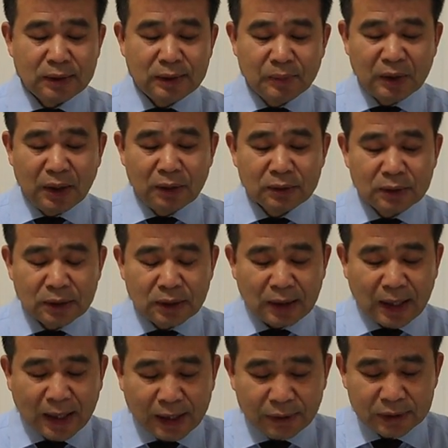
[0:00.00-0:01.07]
那么呢，
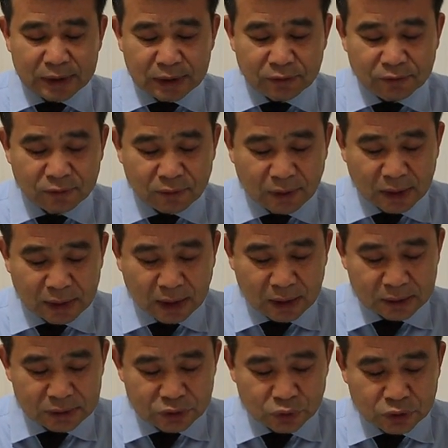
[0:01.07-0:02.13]
还有一个复活
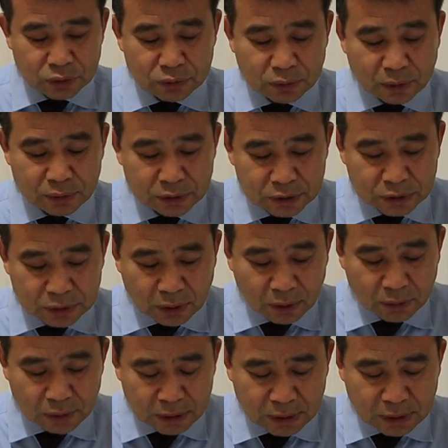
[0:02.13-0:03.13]
呢，就是说死后